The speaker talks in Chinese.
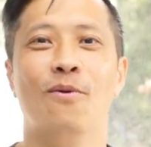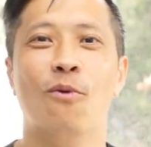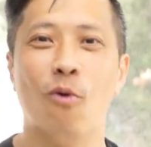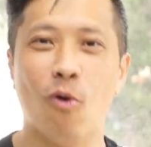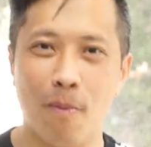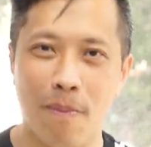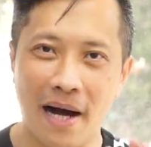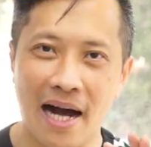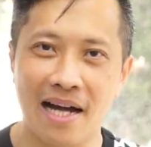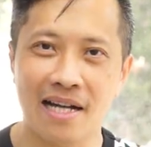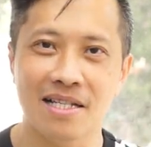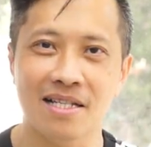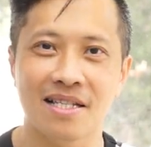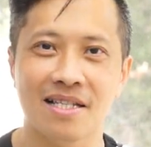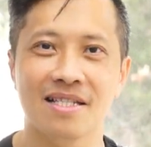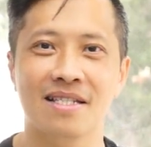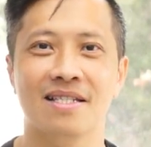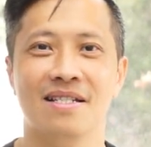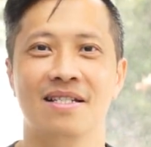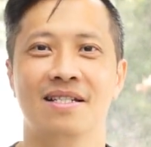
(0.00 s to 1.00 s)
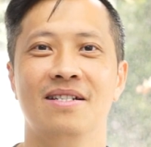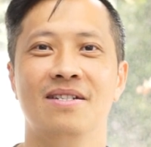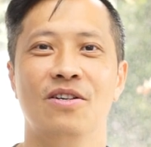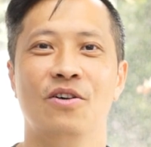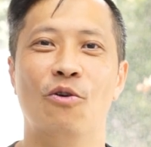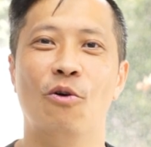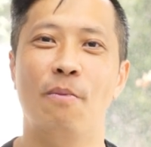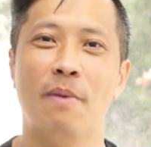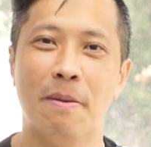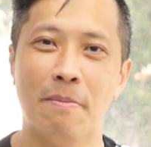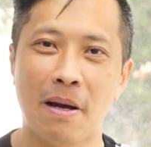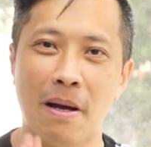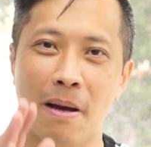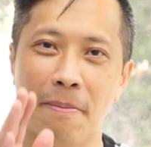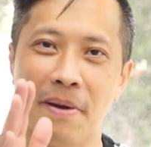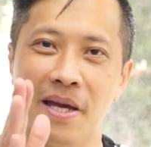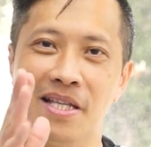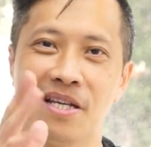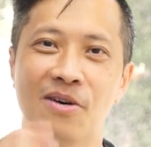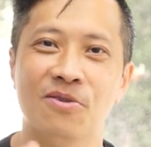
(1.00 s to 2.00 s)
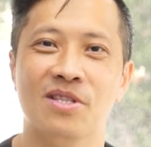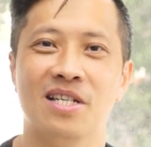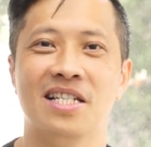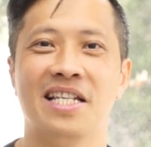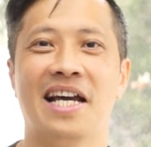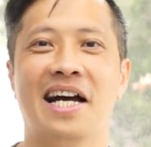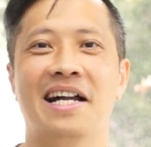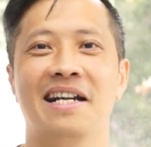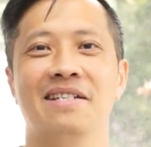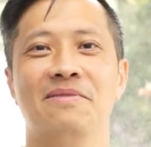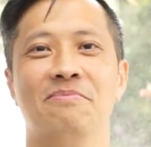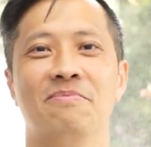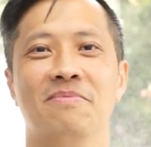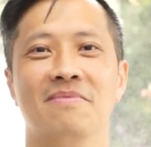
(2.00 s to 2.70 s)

我怕的是。我没办法陪到我的家人，